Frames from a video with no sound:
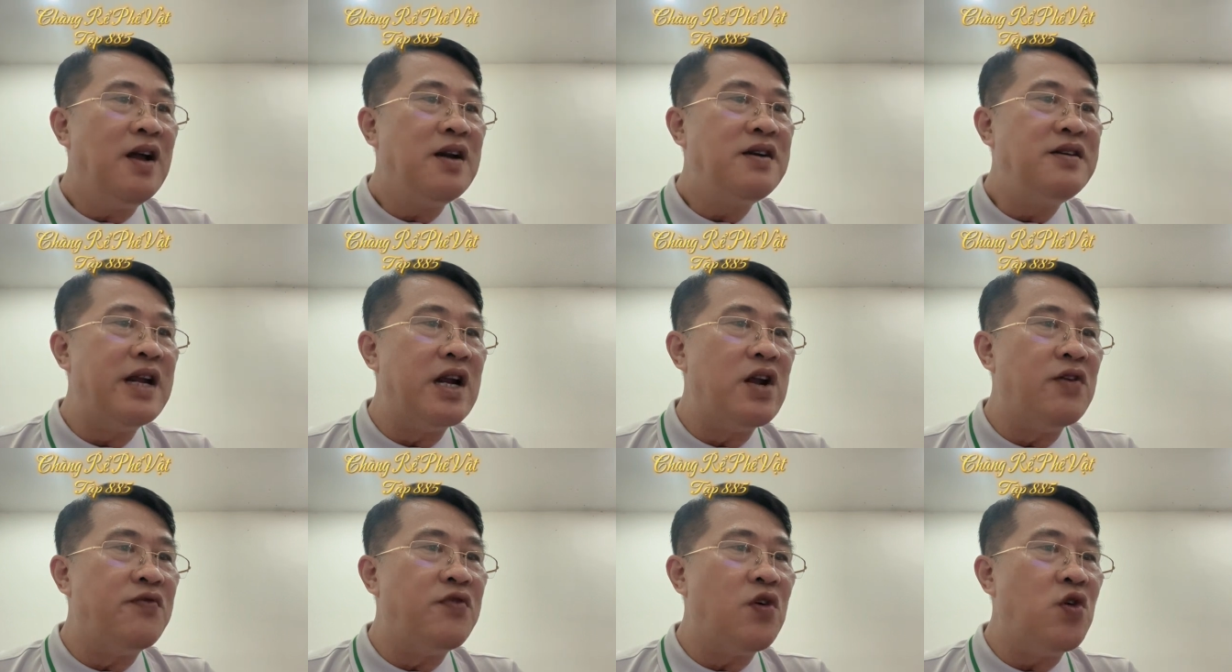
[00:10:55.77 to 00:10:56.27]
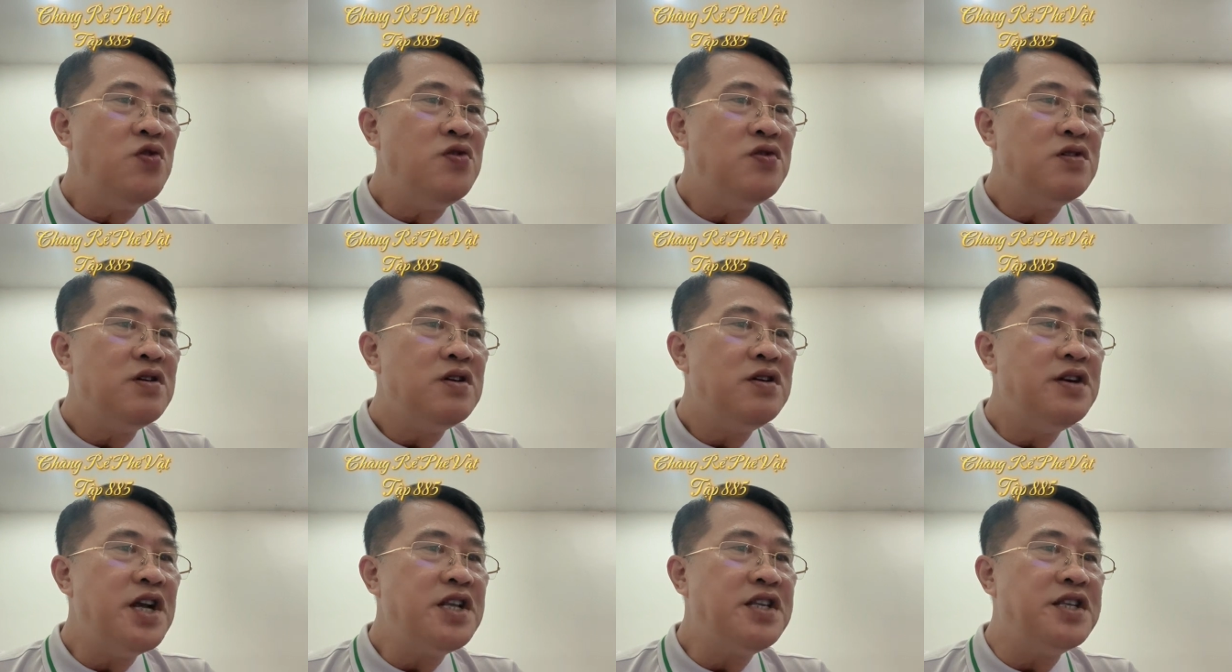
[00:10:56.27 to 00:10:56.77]
Nên đầu Vũ
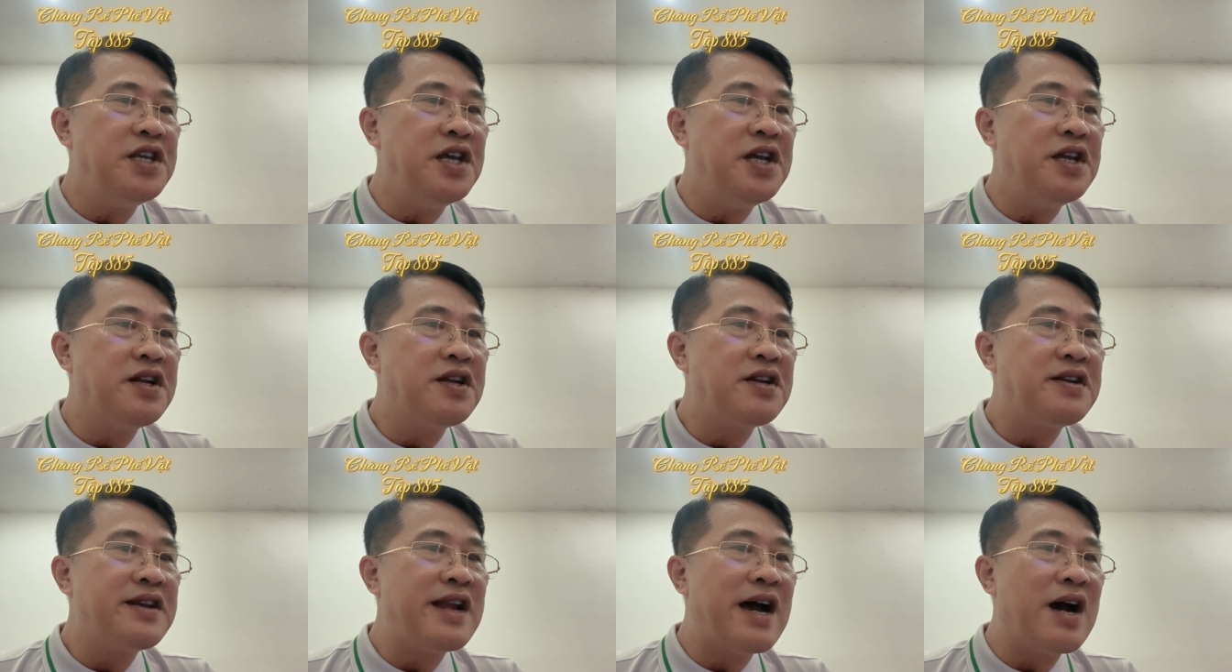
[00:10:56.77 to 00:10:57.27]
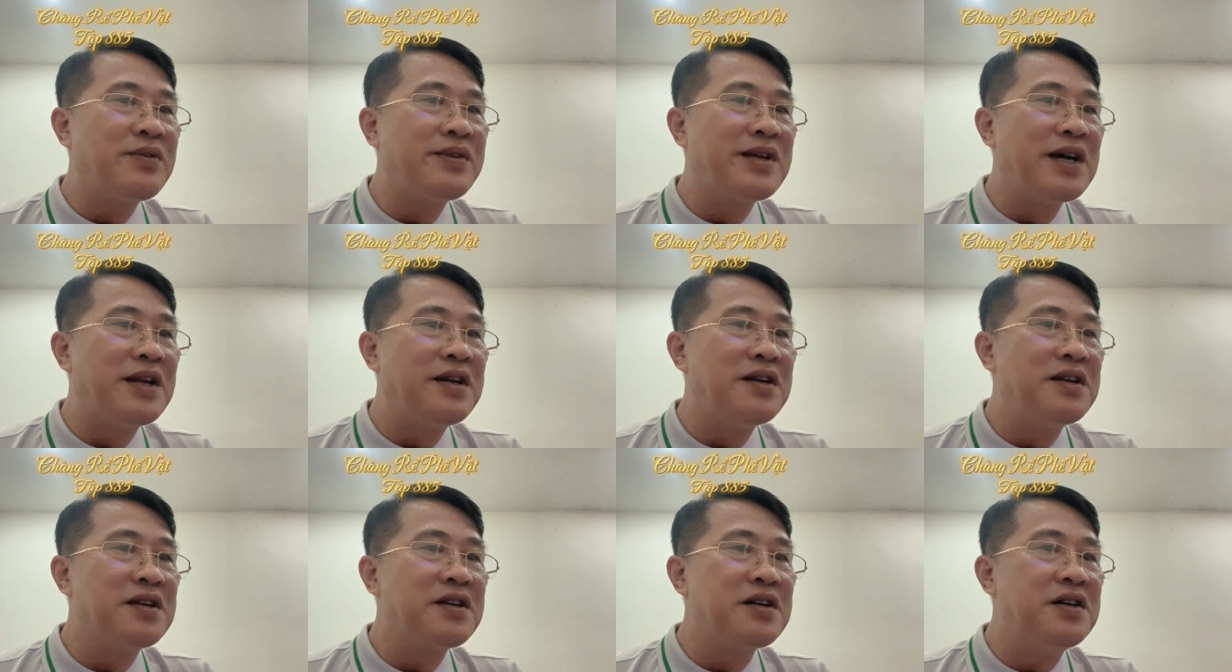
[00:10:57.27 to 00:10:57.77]
liếc nhìn Đào
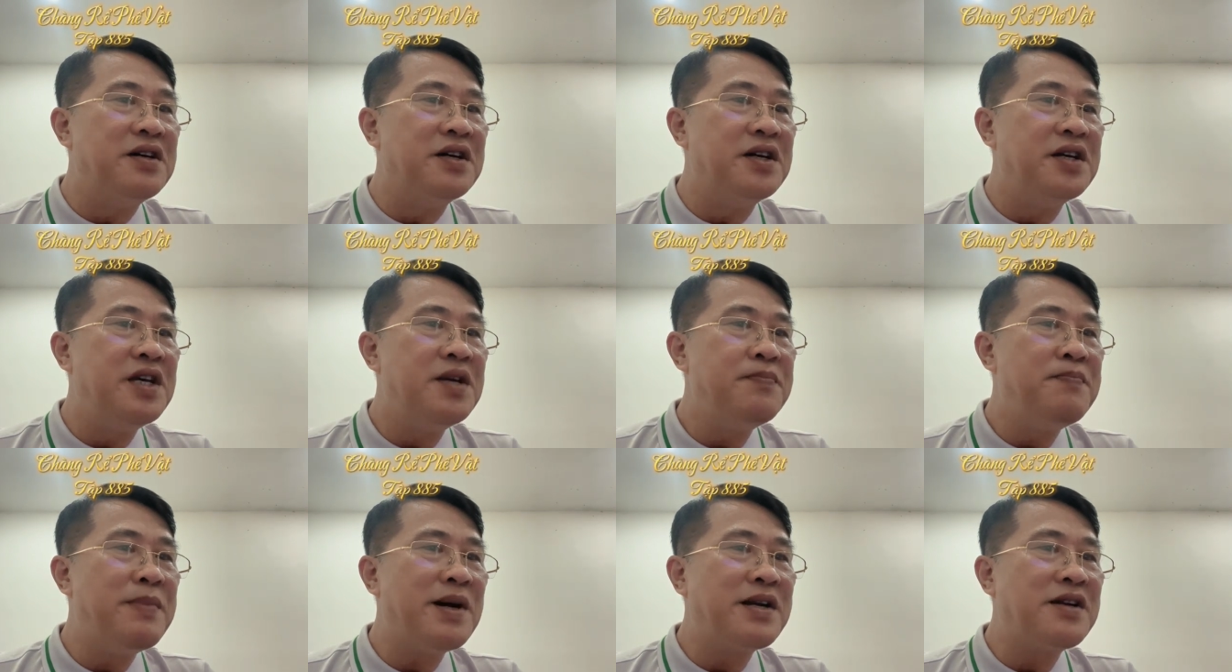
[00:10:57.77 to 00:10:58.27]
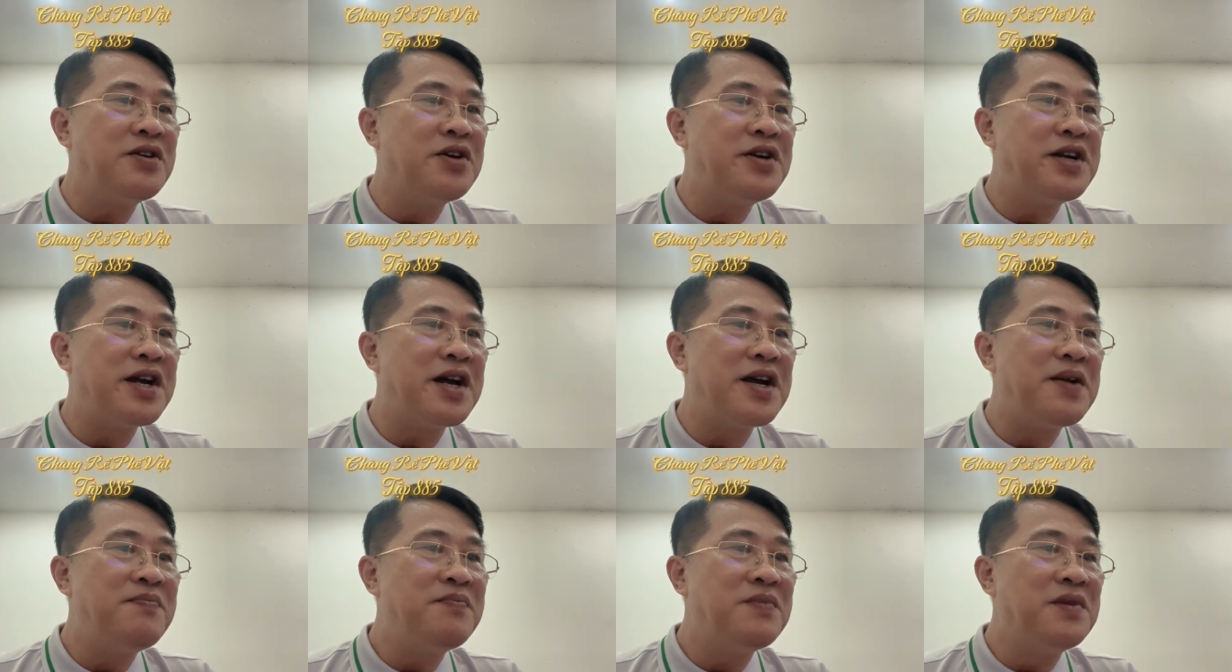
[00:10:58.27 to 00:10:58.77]
Thành cười hít mắt nói
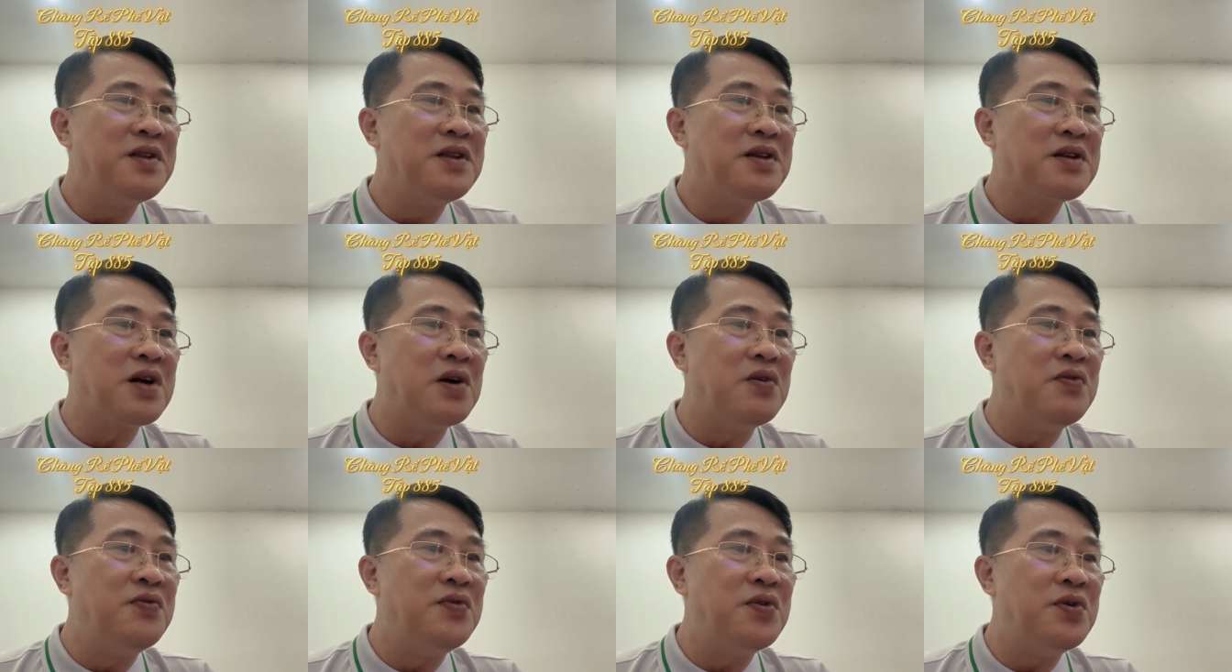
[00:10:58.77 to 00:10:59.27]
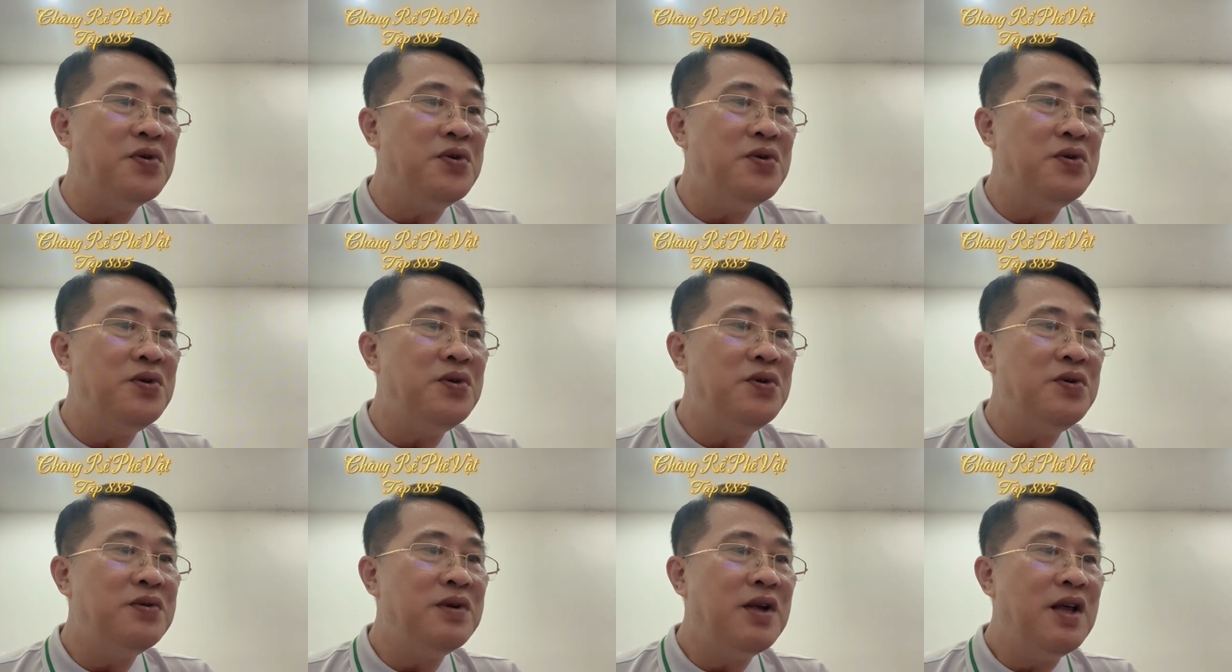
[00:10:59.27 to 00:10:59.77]
ra. Cầu
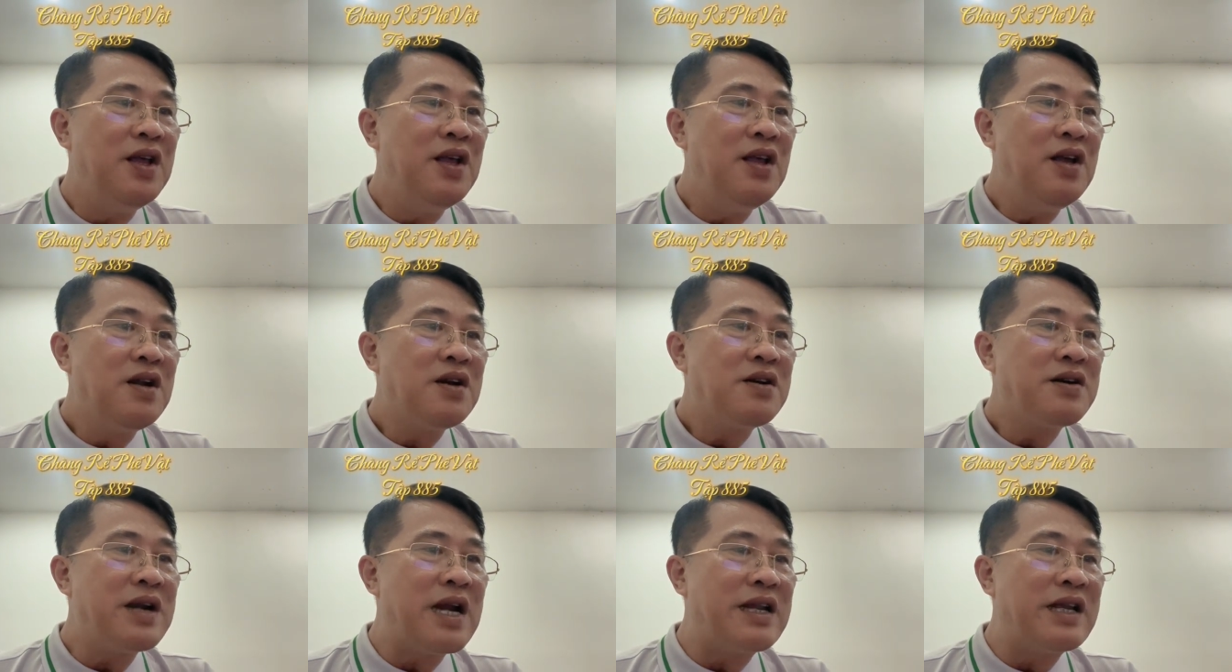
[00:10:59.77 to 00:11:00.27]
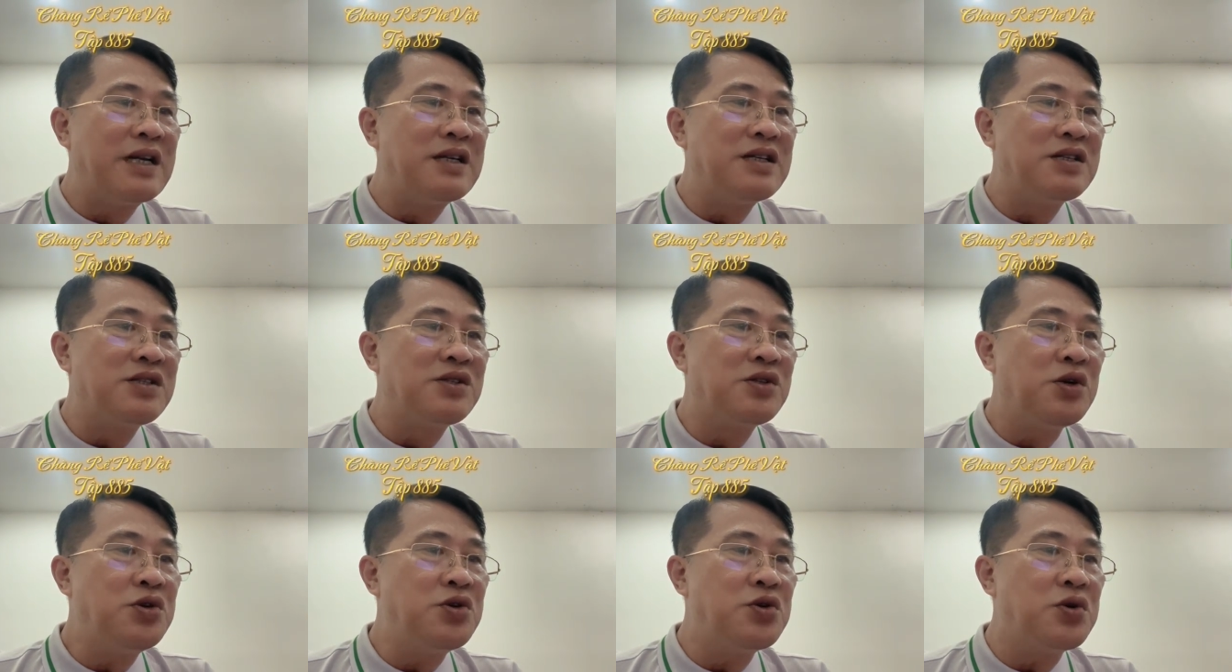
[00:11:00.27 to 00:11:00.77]
Vũ... đã Thành
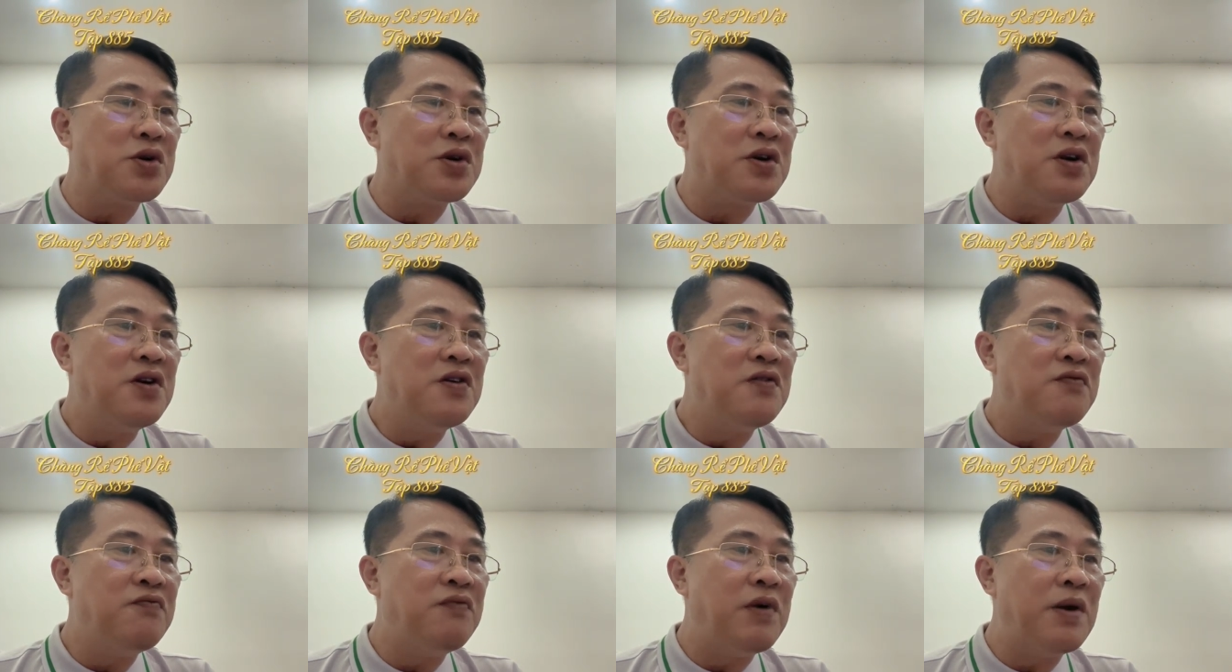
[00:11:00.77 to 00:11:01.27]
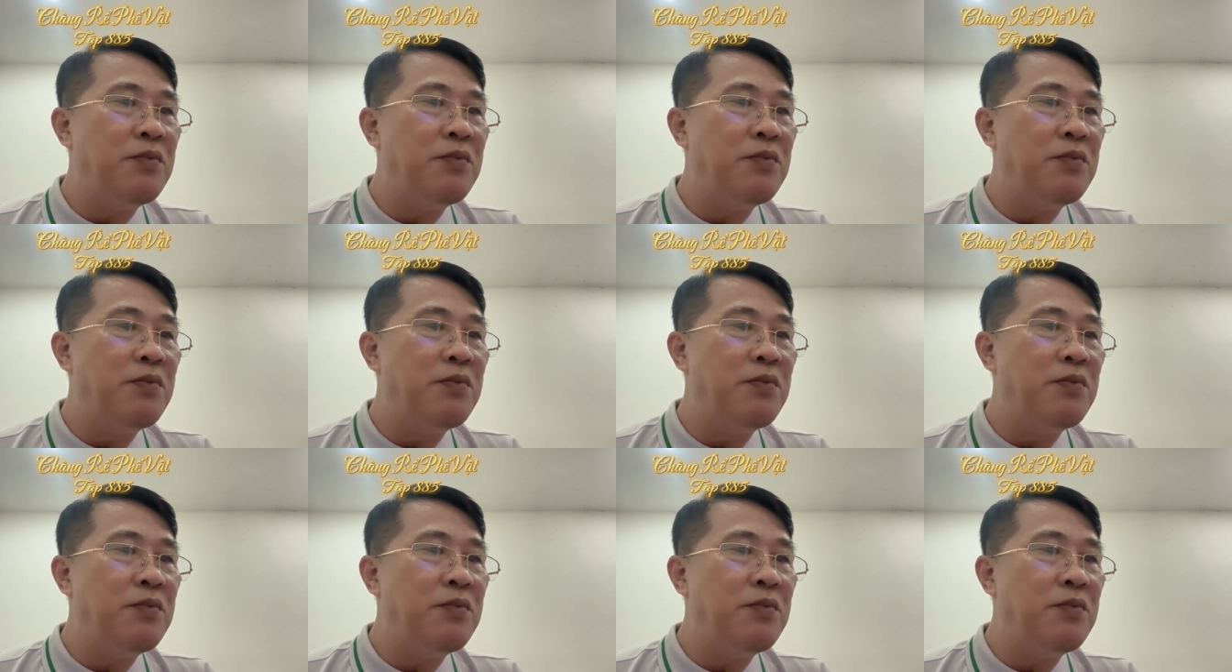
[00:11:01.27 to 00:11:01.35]
sốt ruột và